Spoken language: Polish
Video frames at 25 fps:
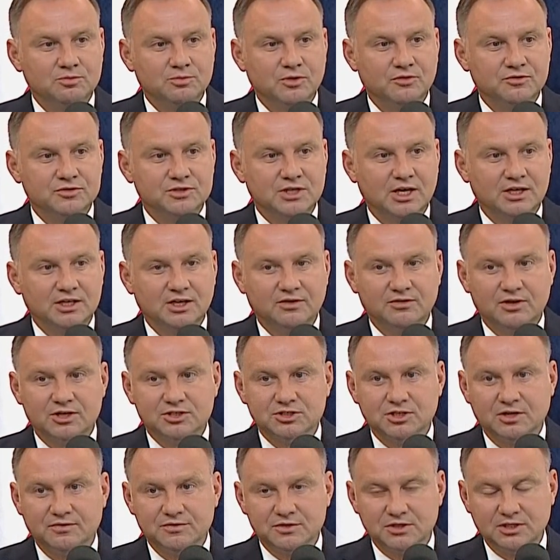Powstania
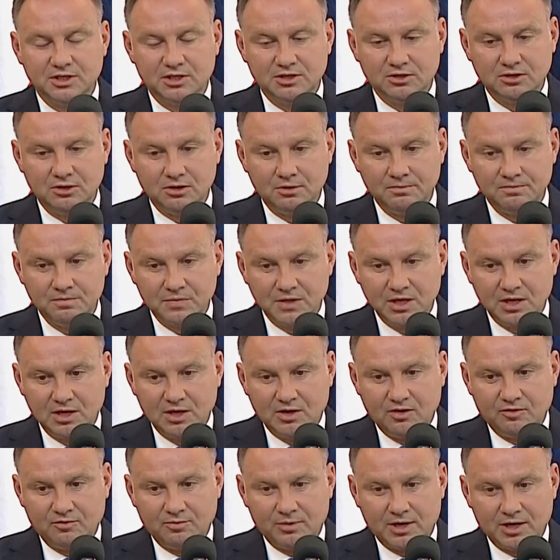Warszawskiego
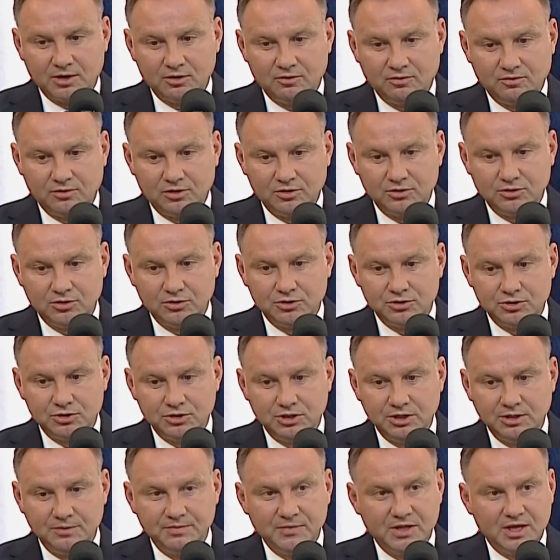w Parku
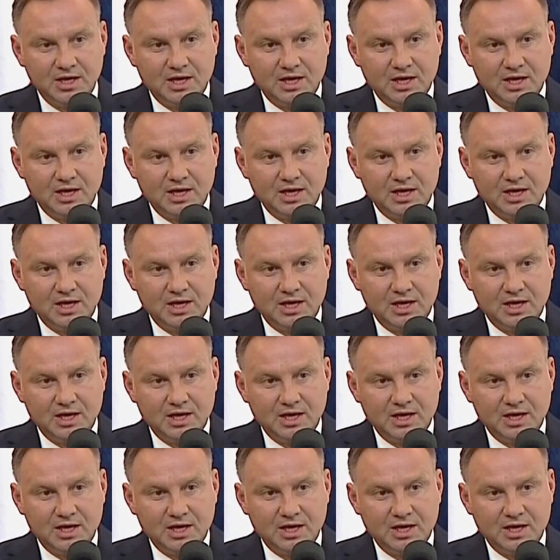Wolności